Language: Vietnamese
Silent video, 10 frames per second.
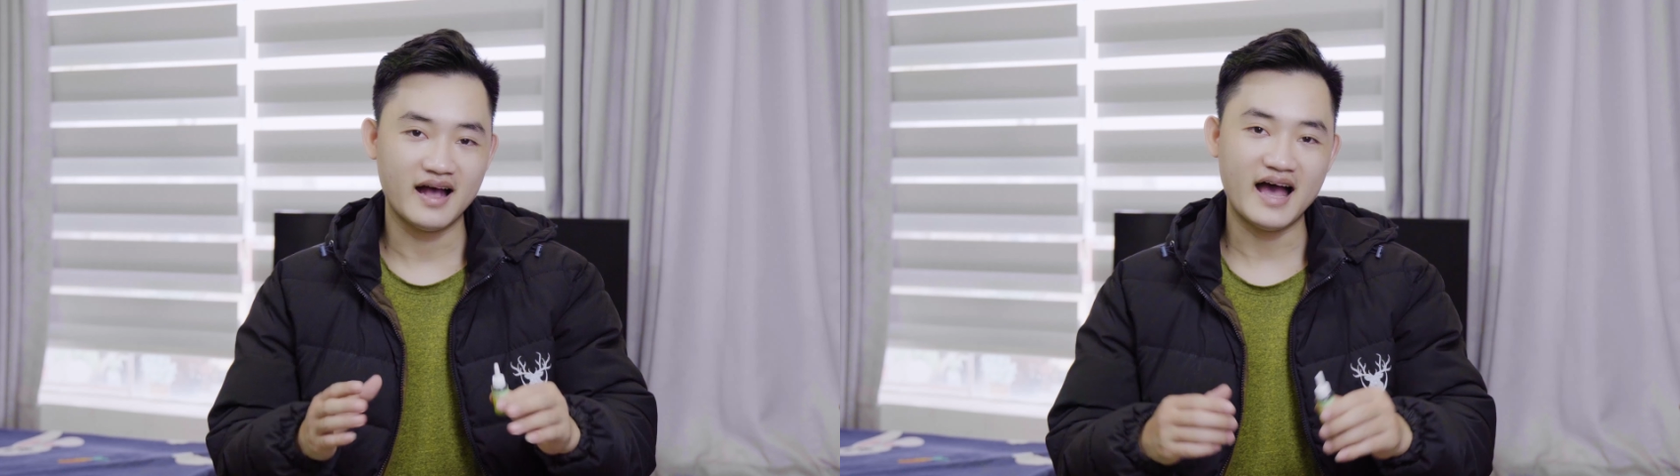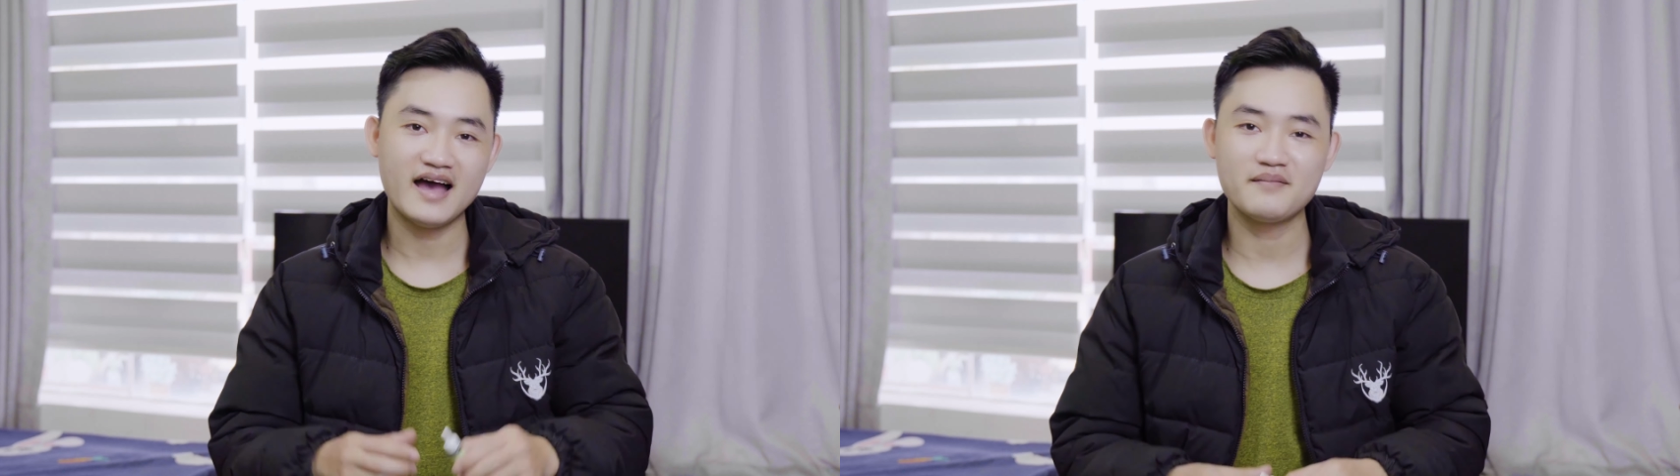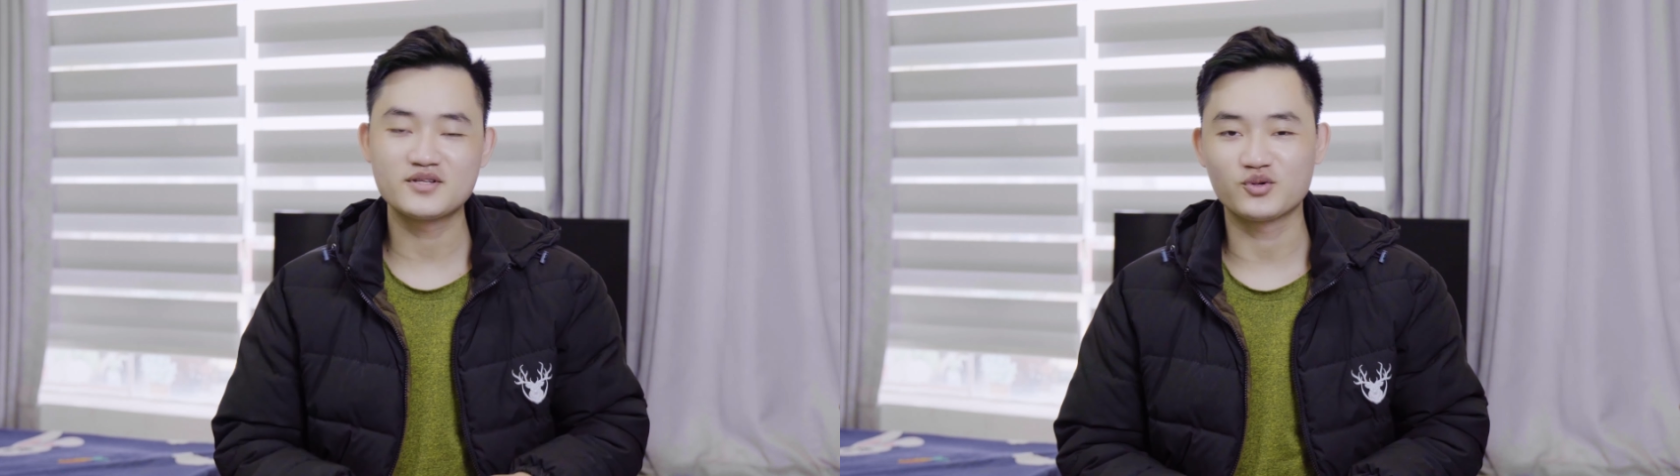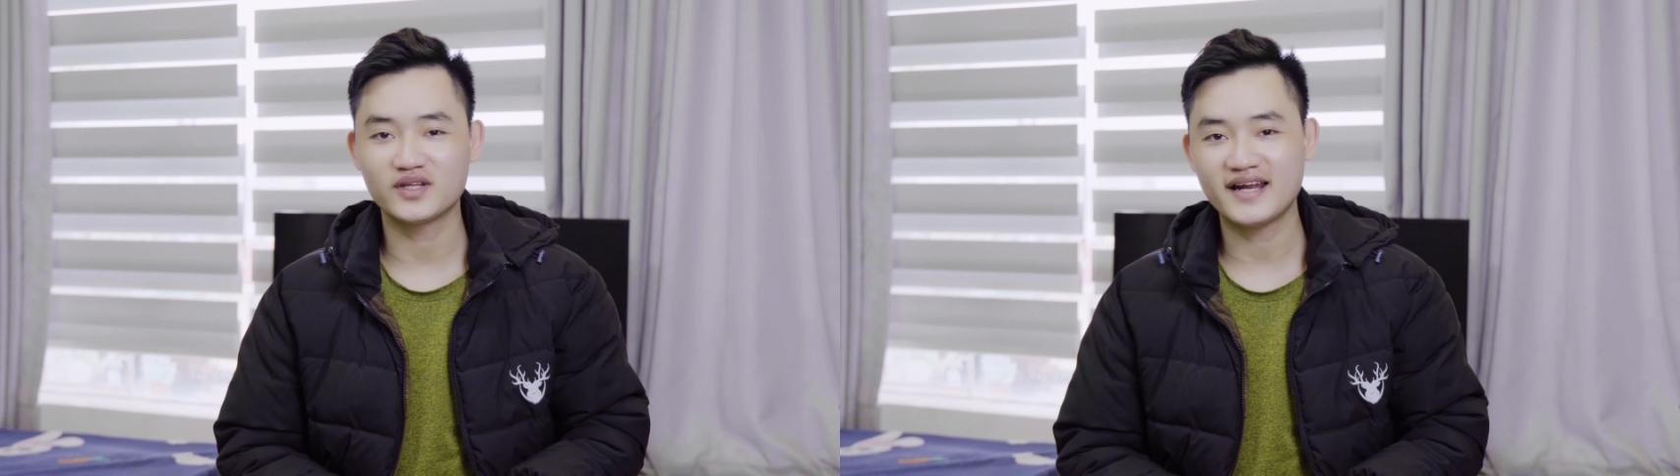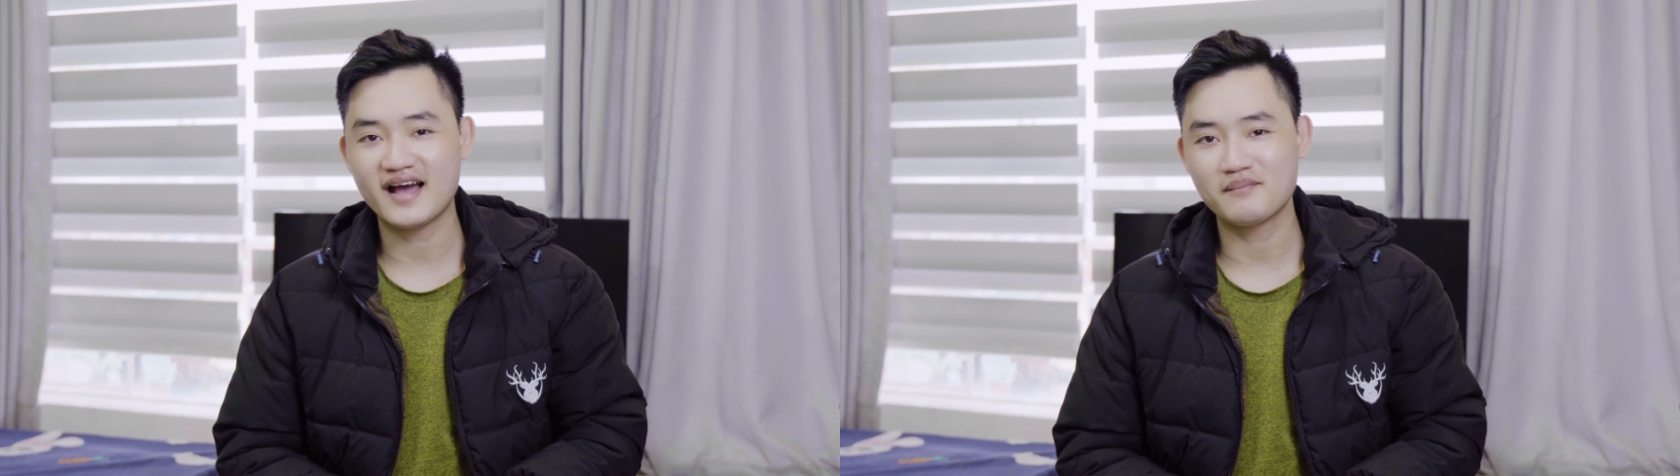Ai mà chúng
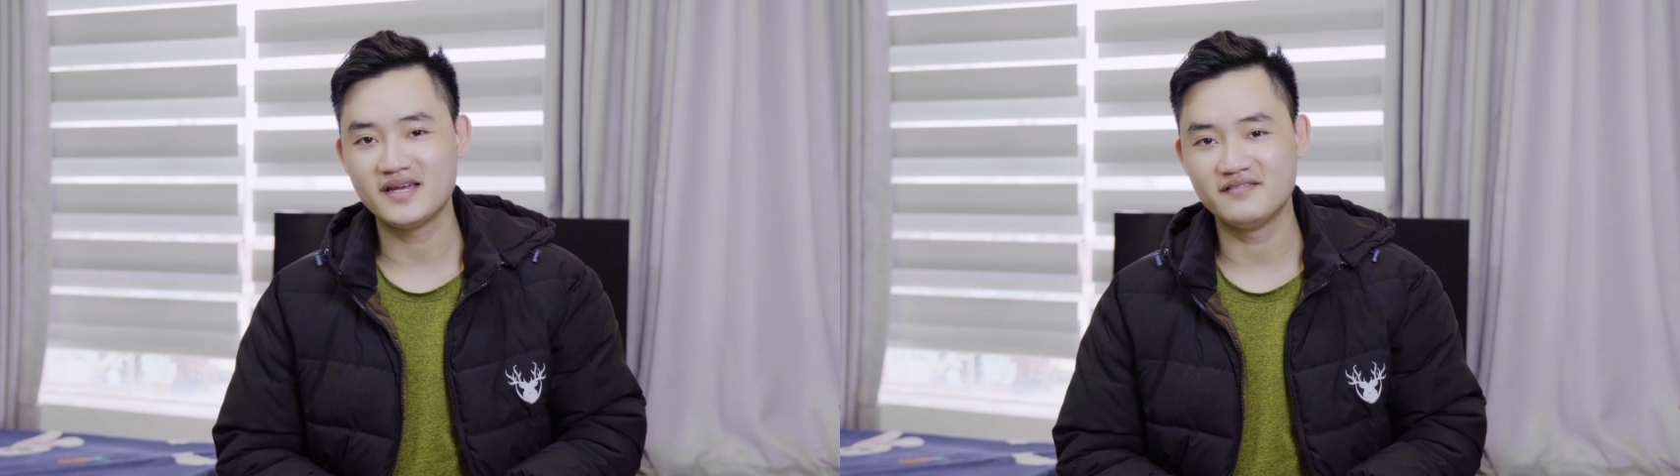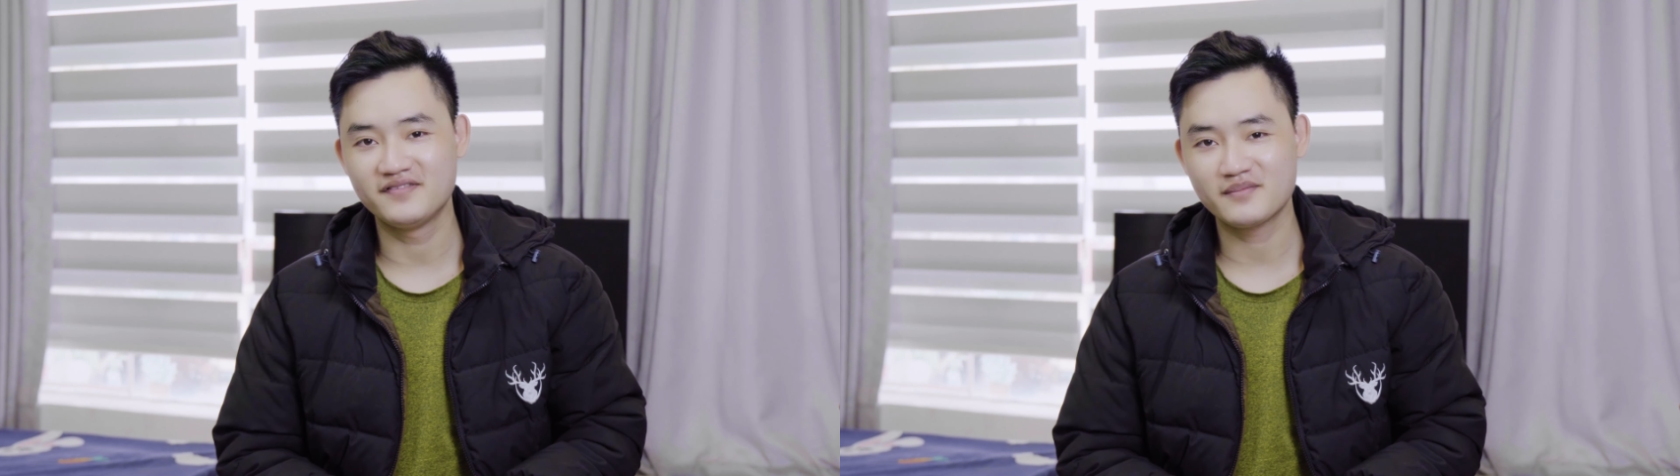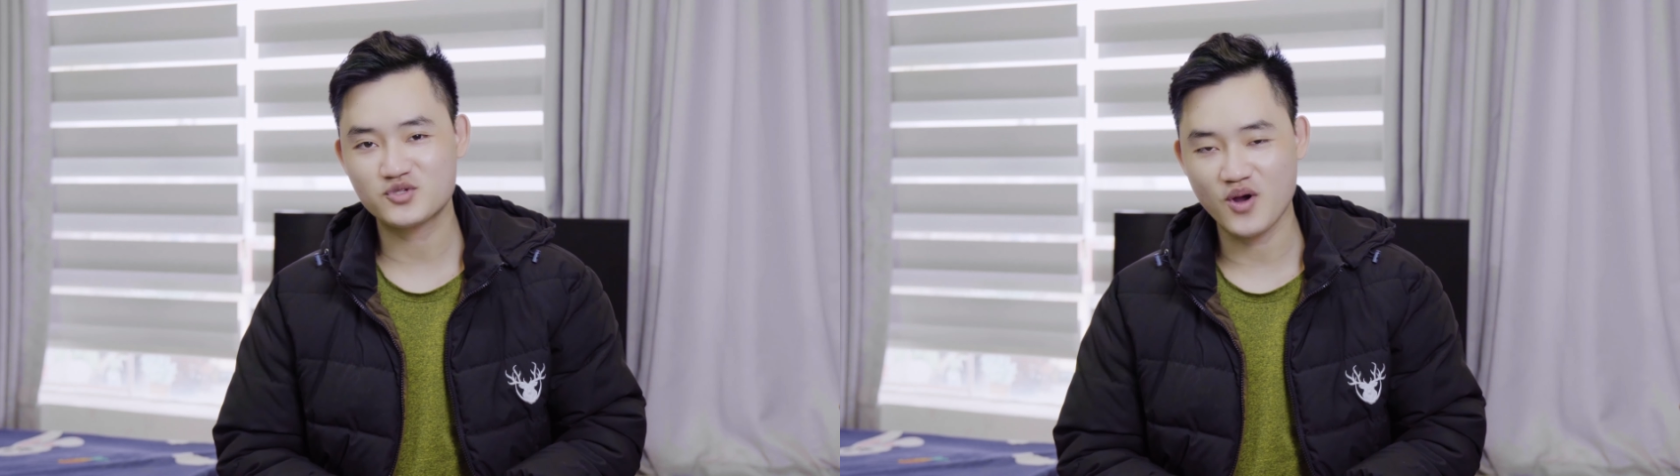ta đang bị viêm